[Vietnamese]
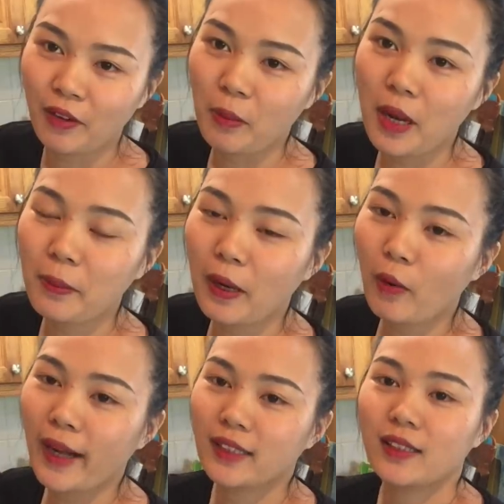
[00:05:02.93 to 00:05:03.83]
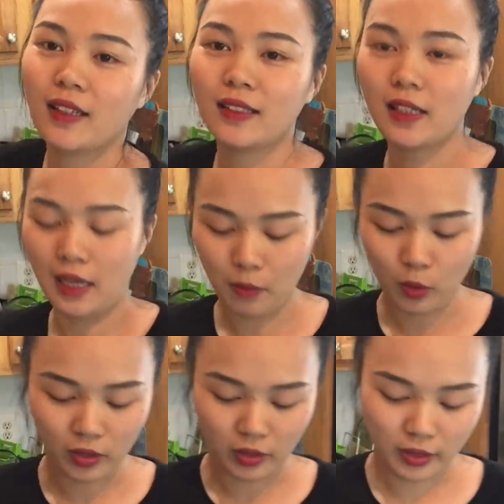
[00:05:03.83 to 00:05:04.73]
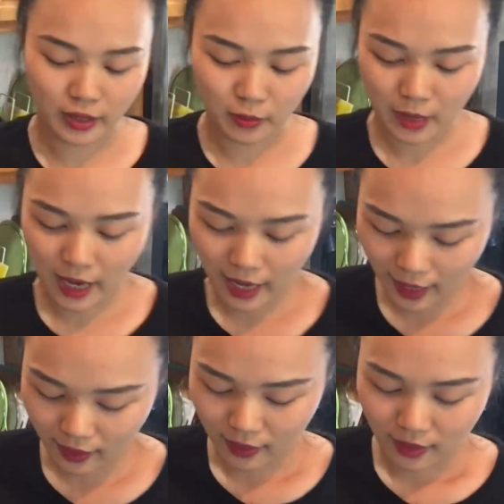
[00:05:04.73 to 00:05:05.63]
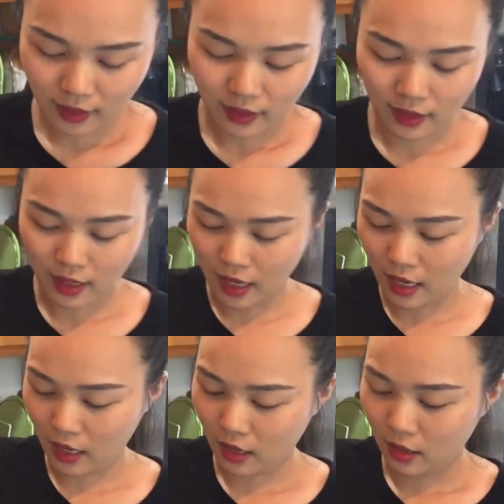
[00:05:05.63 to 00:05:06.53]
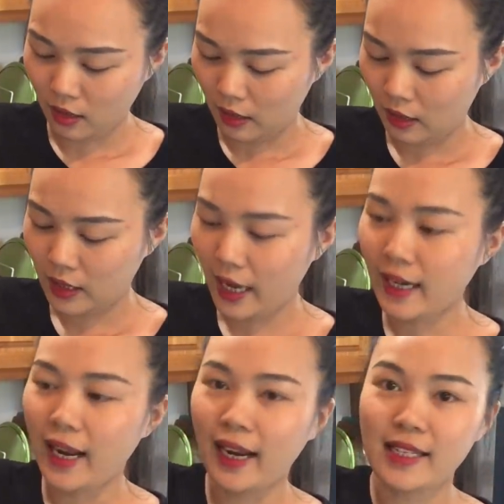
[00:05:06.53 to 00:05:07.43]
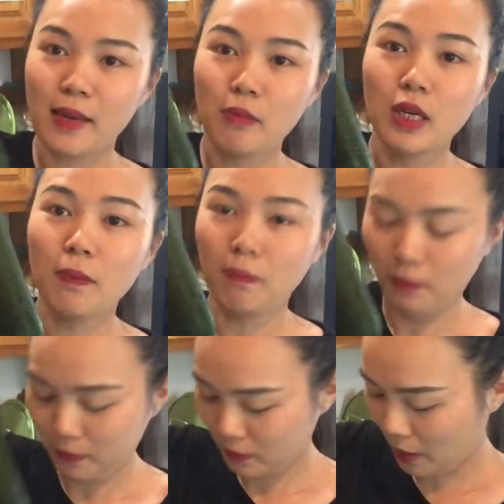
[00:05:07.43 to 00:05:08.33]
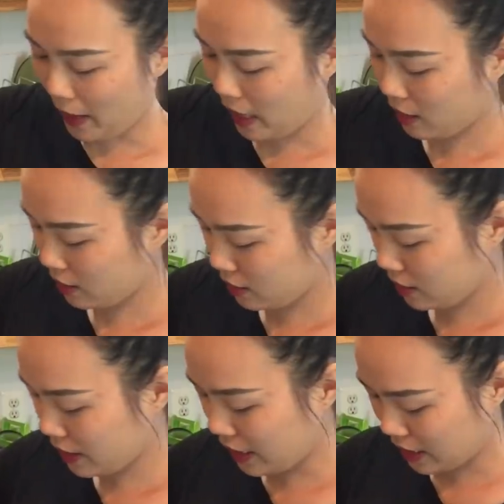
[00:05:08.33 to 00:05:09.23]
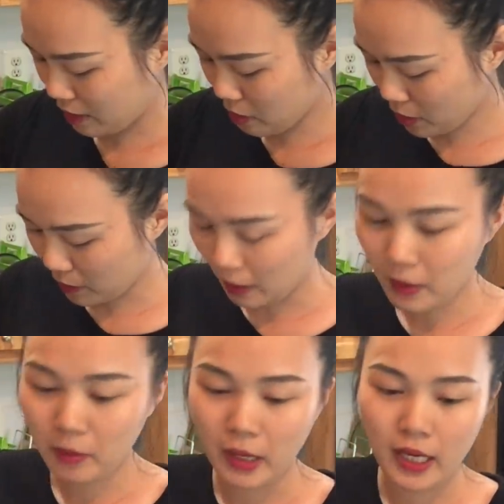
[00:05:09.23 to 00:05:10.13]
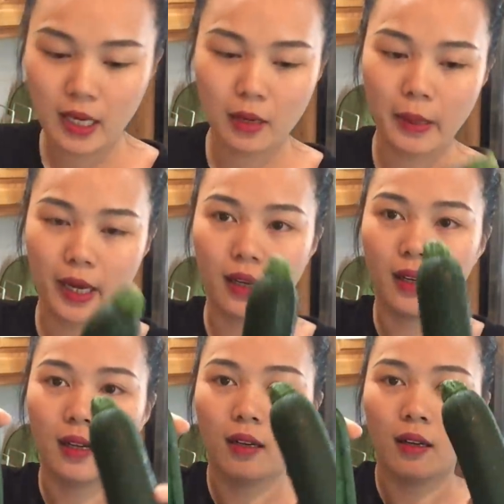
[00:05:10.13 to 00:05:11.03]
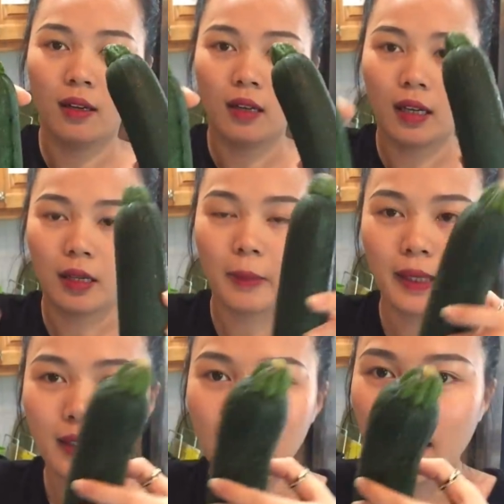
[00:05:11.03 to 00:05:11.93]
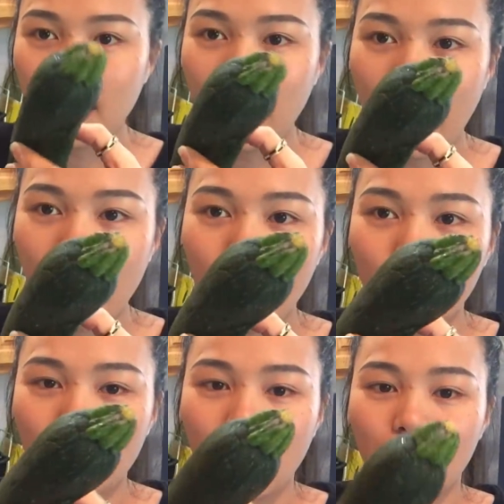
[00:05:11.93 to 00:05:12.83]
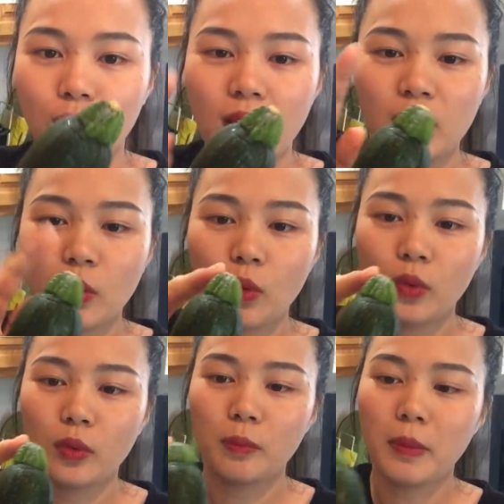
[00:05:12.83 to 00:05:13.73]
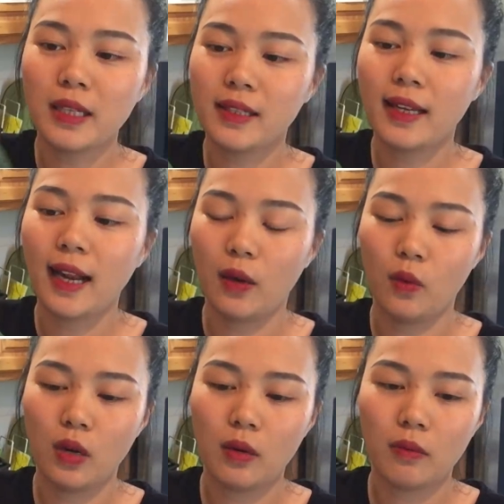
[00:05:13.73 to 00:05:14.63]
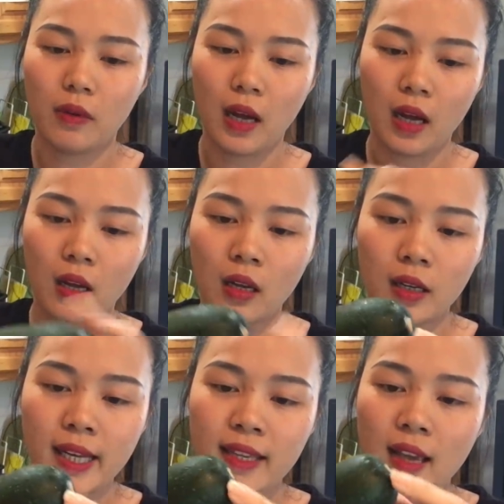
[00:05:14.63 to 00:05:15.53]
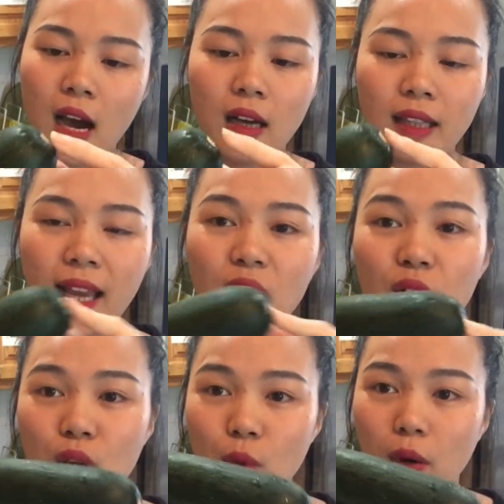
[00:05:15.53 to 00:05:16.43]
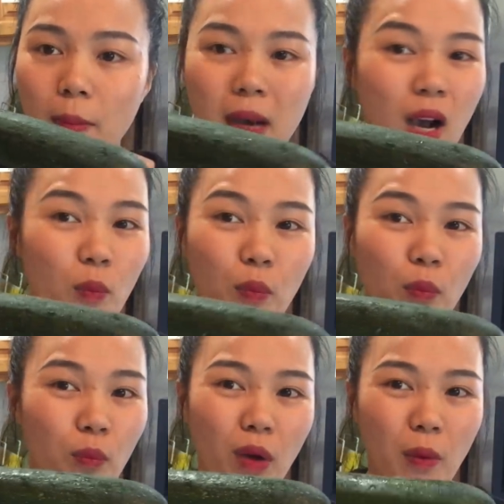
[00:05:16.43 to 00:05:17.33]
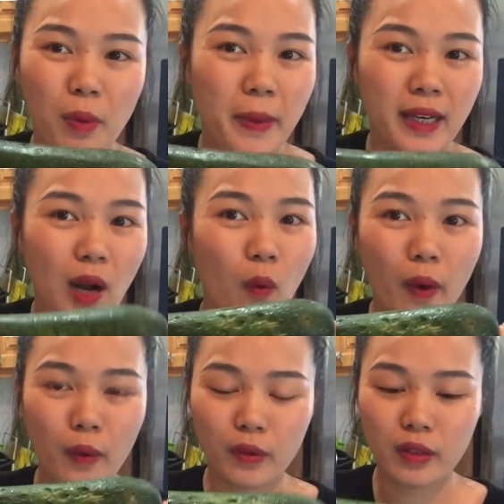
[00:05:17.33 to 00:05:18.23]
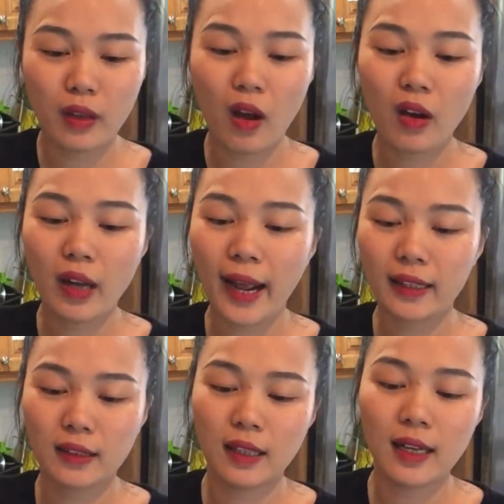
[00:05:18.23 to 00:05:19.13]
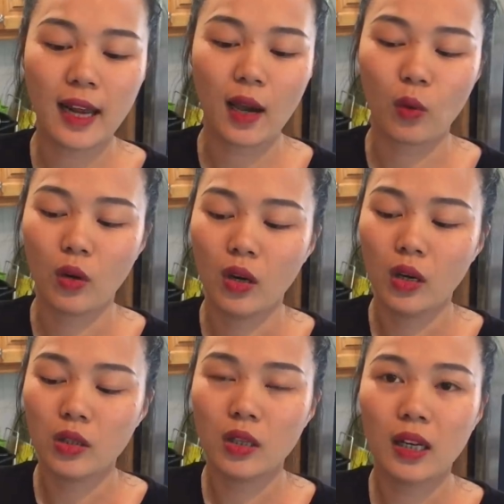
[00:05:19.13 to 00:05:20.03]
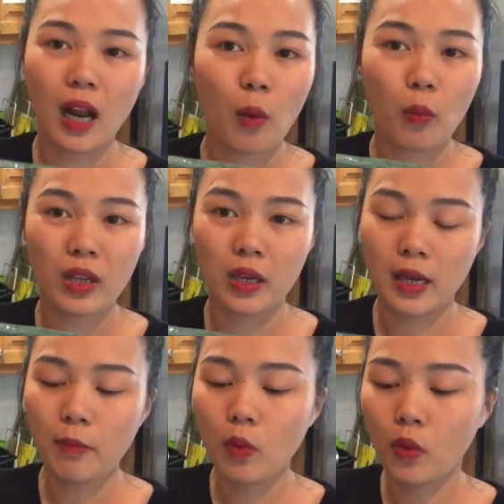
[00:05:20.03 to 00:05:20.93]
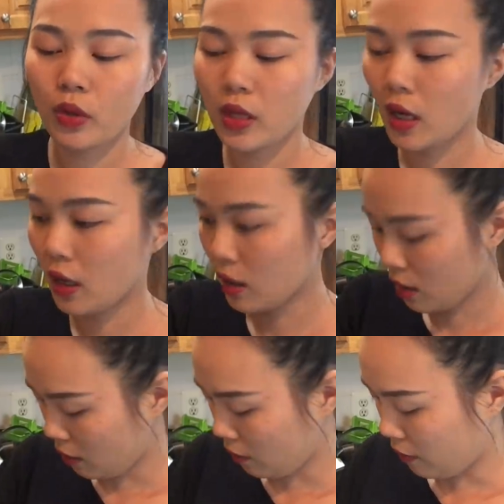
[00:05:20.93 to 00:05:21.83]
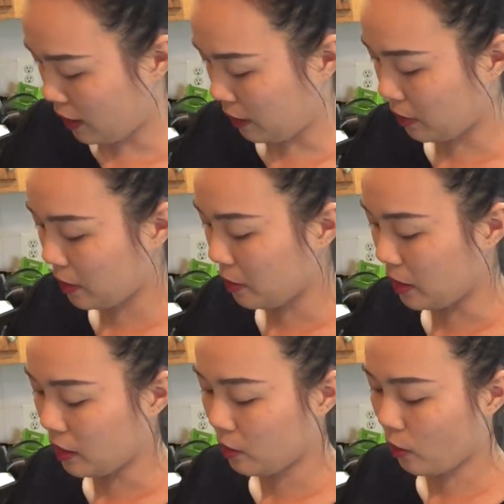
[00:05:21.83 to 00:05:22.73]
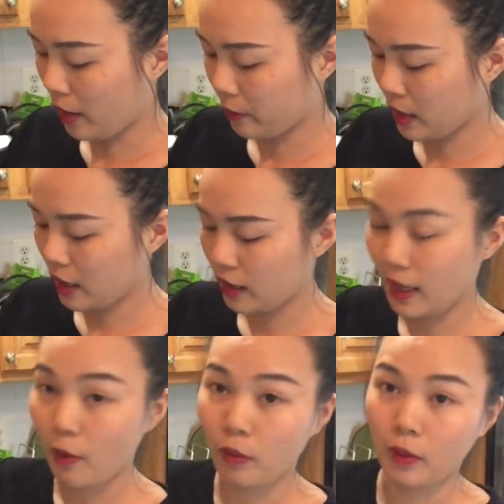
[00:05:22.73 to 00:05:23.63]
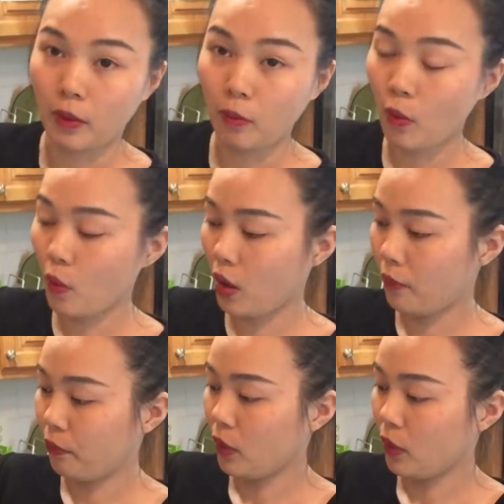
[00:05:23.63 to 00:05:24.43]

vào bếp nấu ăn cho tất cả mọi người trong nhà ăn thì trái này là trái mướp các bạn trái này trái mướp ở bên mỹ nè các bạn rồi các bạn nhìn thấy nó lạ không lần đầu tiên tôi biết trái này luôn á và đi chợ thấy nó nhiều lắm mà không không có biết nấu nó ăn như thế nào cho nên không bao giờ dám mua hết trơn á và với bữa hôm qua hôm kia chồng mình ổng mua